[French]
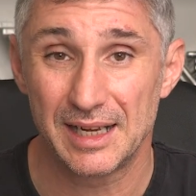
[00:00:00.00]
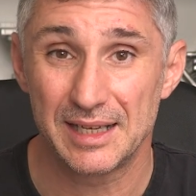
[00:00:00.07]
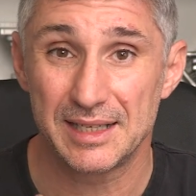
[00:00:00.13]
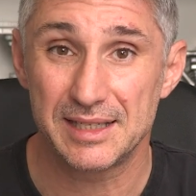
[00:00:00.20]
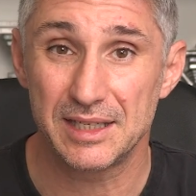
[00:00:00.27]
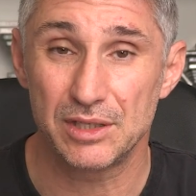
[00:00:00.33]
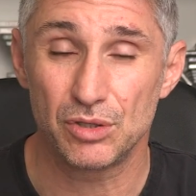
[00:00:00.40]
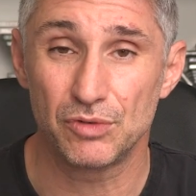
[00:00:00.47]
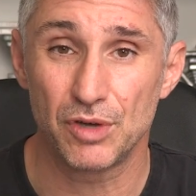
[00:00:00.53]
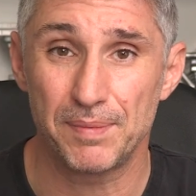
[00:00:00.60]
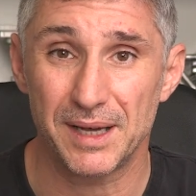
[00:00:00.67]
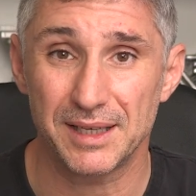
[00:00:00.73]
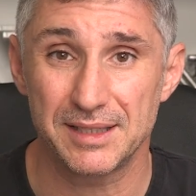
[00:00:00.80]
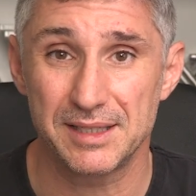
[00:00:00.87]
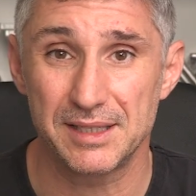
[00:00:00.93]
Si tu veux
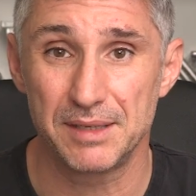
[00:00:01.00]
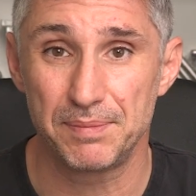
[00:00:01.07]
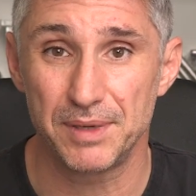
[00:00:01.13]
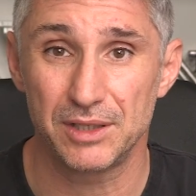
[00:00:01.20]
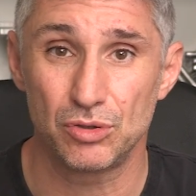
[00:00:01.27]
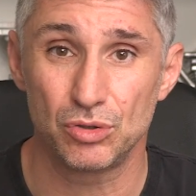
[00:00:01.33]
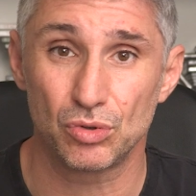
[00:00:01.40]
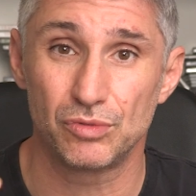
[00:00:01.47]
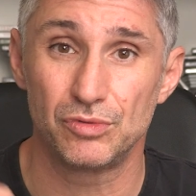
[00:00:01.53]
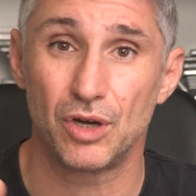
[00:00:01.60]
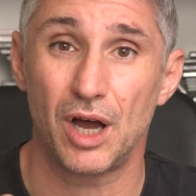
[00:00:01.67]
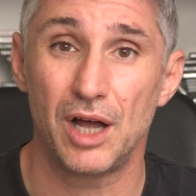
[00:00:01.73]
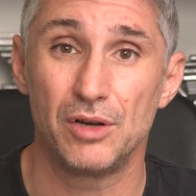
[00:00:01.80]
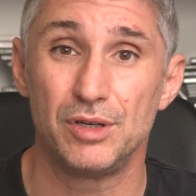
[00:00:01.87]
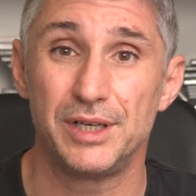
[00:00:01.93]
participer, tu
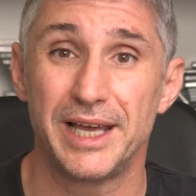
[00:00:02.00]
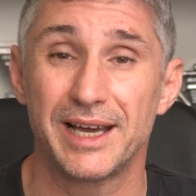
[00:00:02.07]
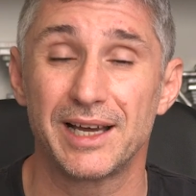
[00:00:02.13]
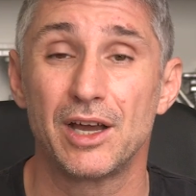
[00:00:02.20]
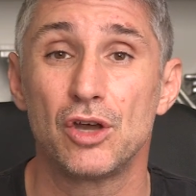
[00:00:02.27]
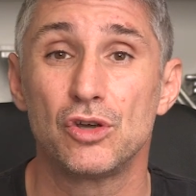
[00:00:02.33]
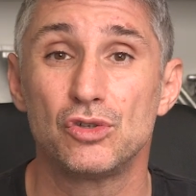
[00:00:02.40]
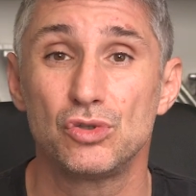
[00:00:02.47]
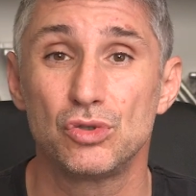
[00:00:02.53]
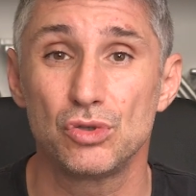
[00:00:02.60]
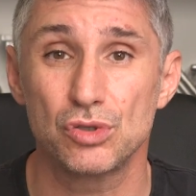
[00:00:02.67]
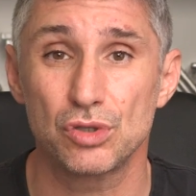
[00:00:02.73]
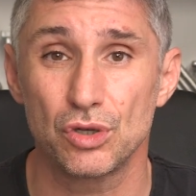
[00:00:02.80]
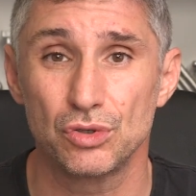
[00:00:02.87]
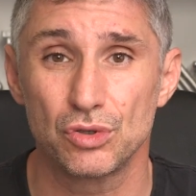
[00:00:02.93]
trouveras le lien
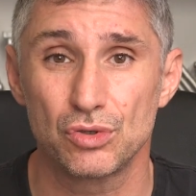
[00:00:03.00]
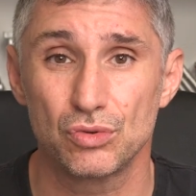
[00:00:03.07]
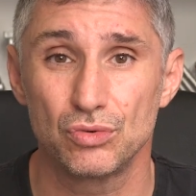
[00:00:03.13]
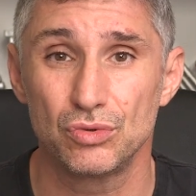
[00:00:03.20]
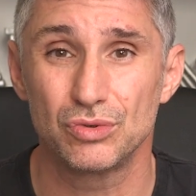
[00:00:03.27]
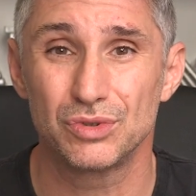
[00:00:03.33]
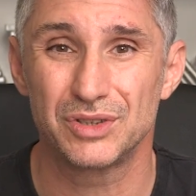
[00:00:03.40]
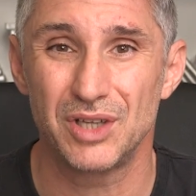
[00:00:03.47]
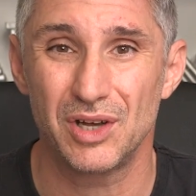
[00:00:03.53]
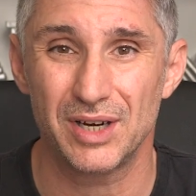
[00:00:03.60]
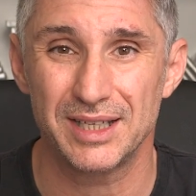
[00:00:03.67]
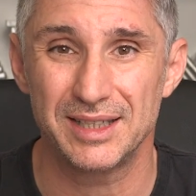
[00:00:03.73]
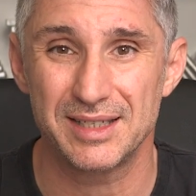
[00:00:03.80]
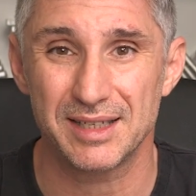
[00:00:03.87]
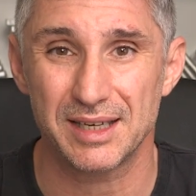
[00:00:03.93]
juste en dessous dans
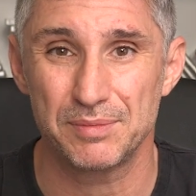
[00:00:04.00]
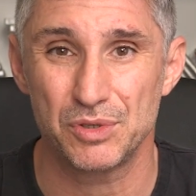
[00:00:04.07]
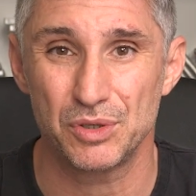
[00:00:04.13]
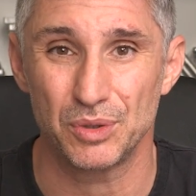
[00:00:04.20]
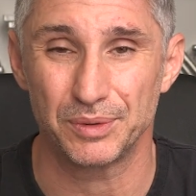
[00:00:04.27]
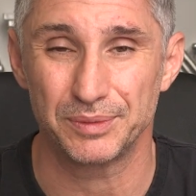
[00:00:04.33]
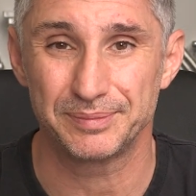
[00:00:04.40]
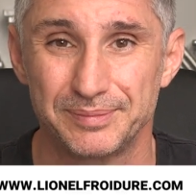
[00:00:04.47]
la description.